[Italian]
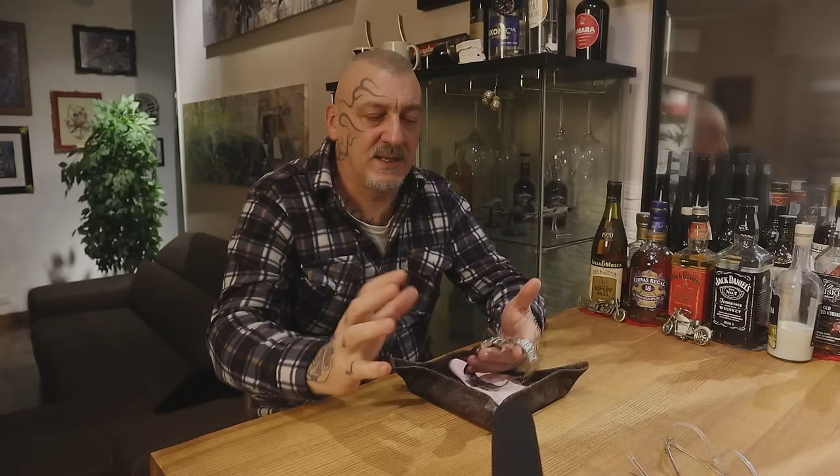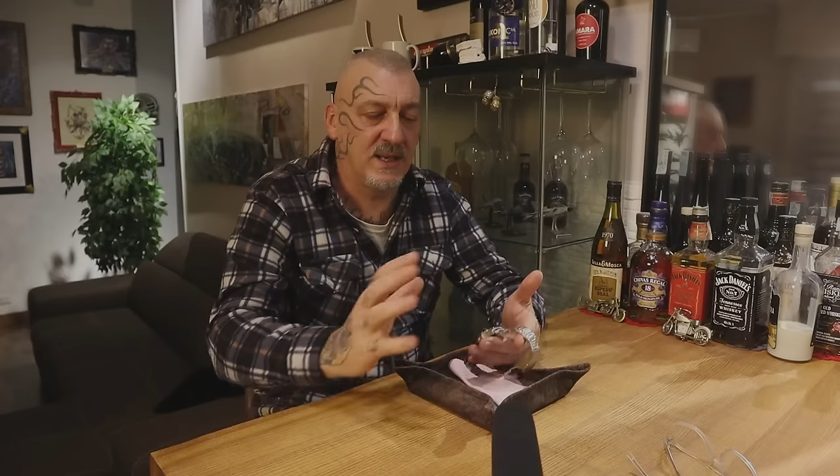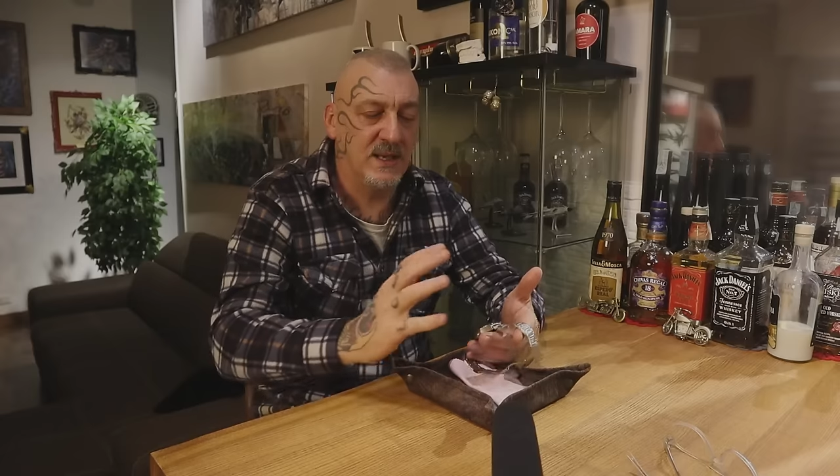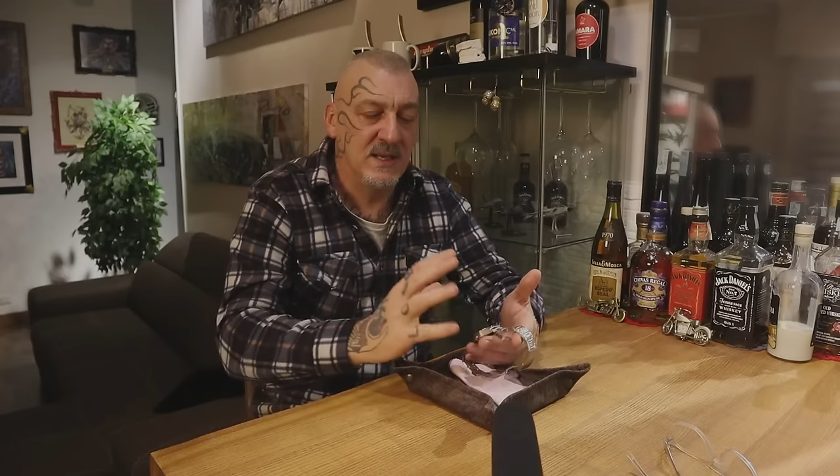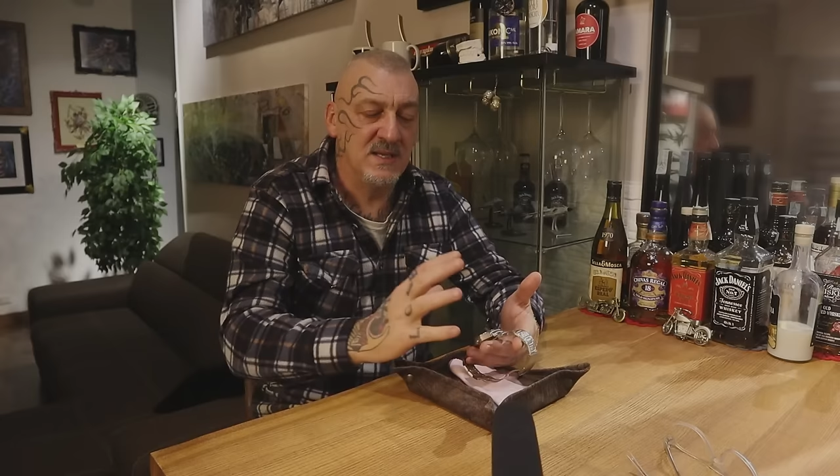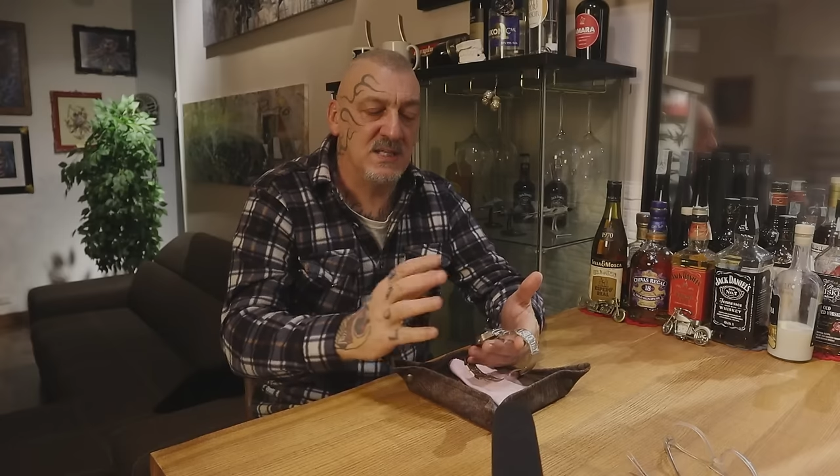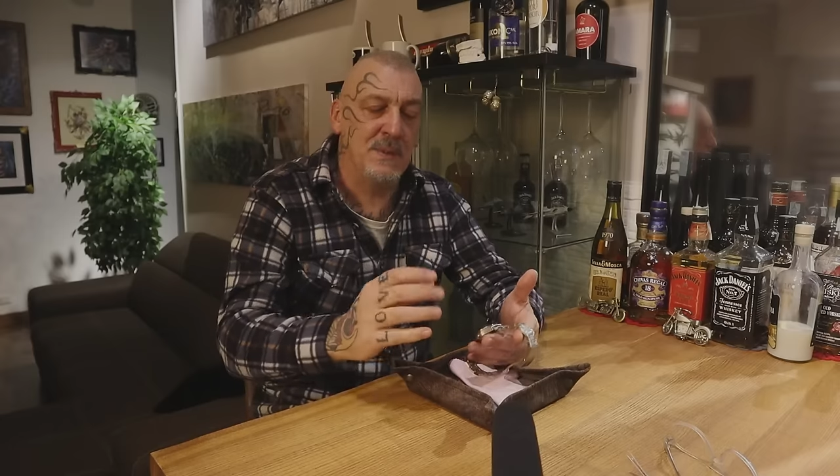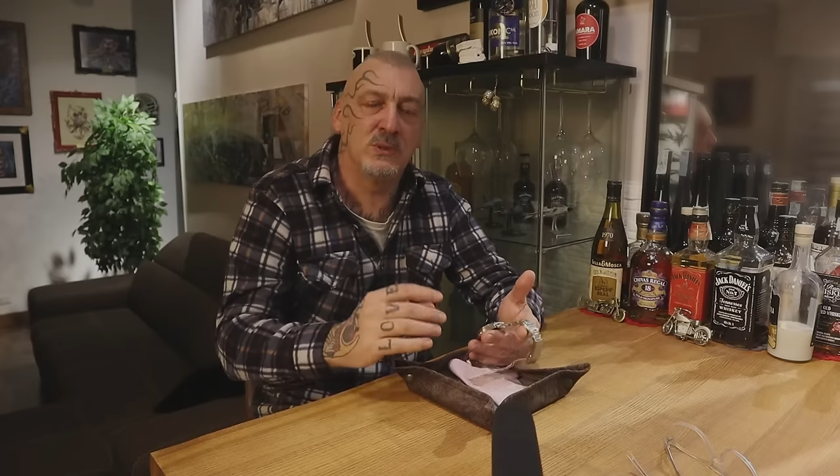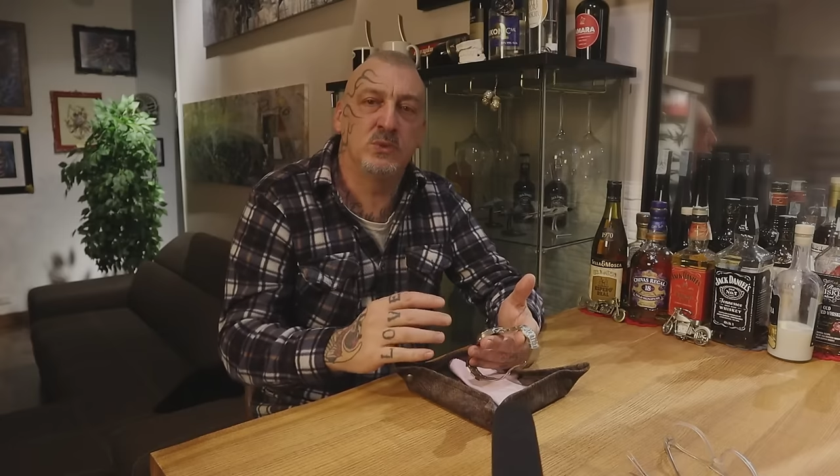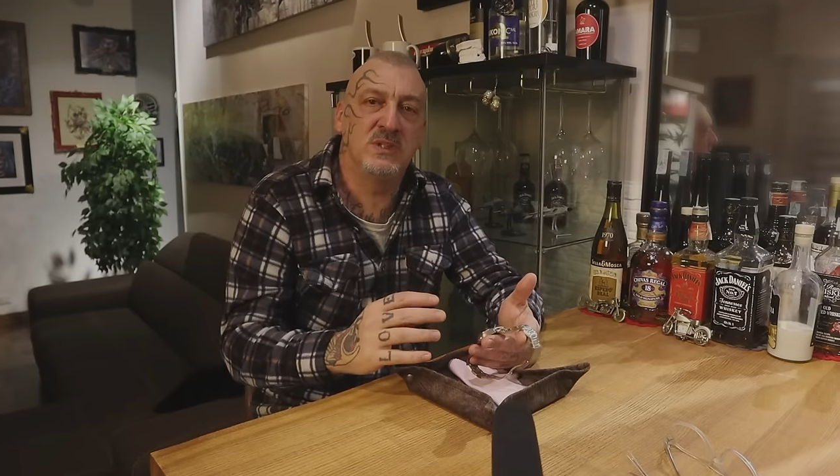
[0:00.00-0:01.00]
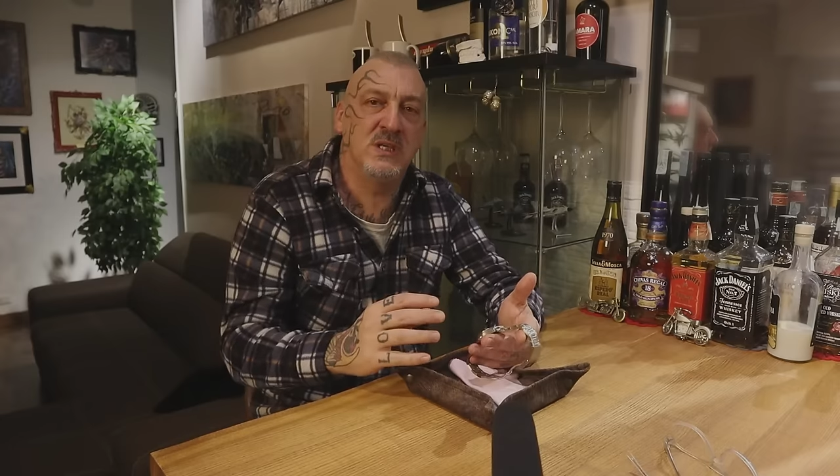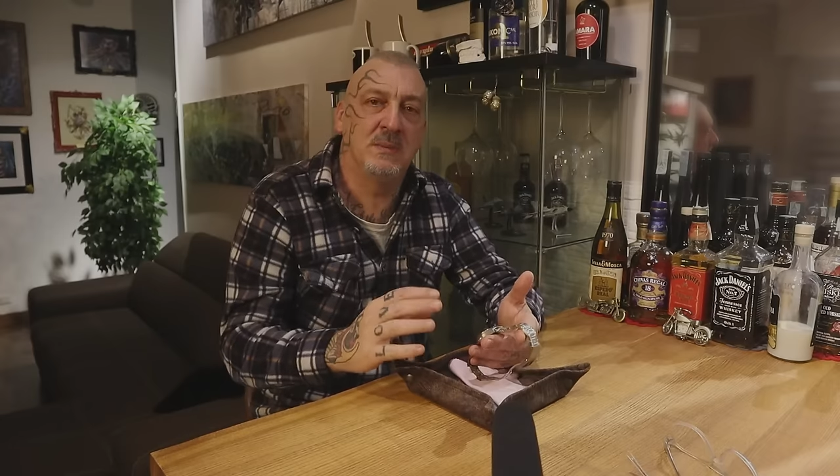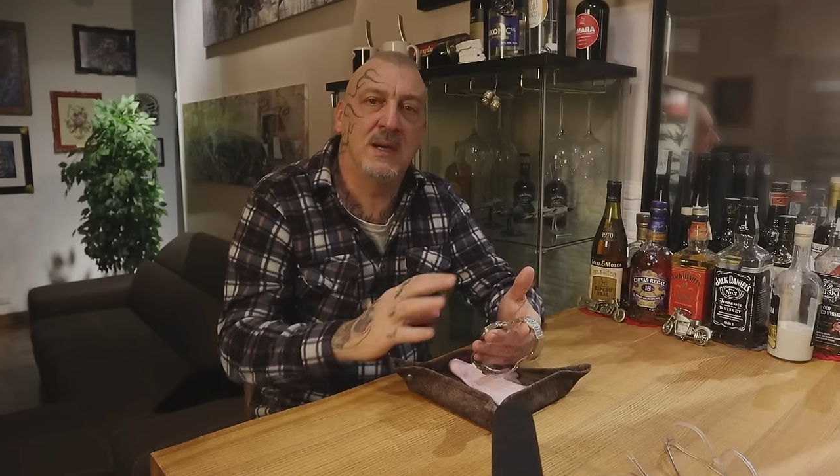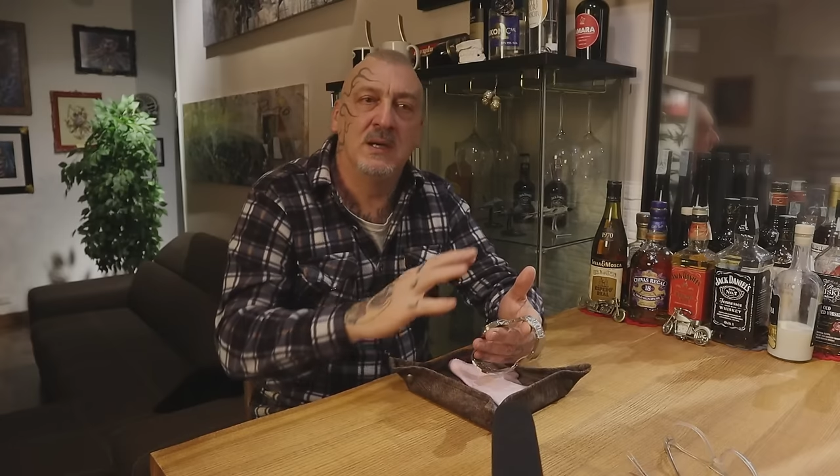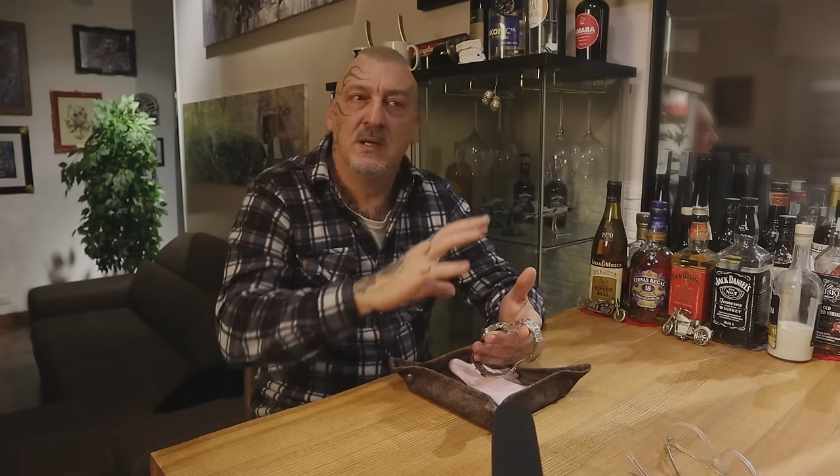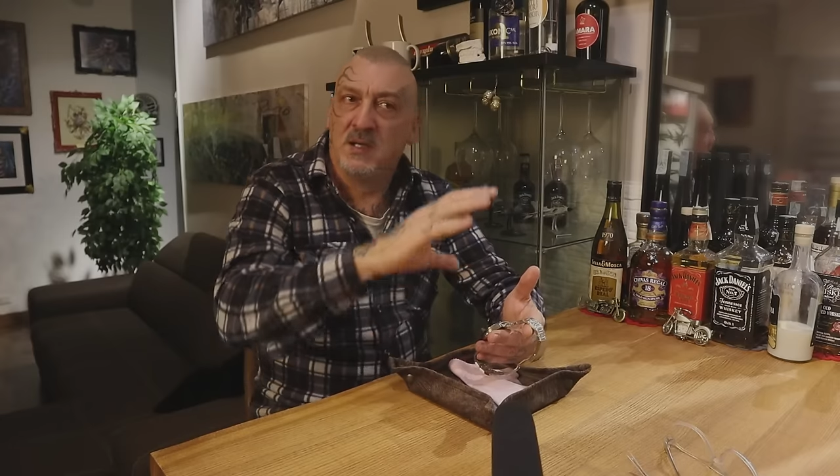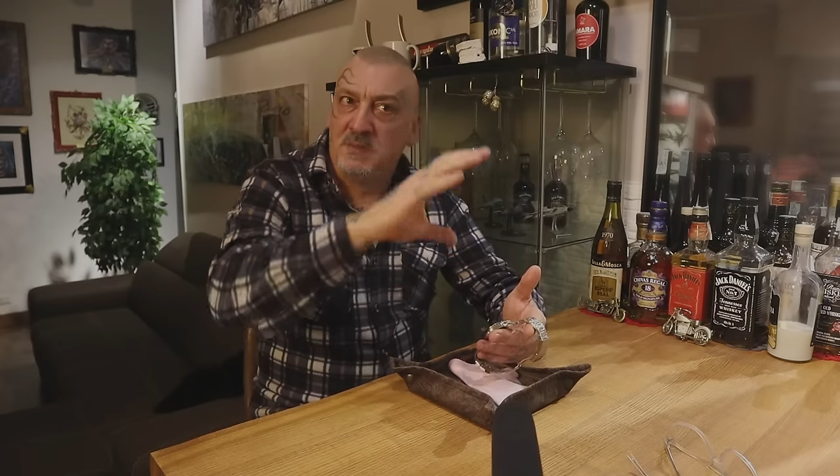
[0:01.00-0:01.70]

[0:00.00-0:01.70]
che insieme a Tutima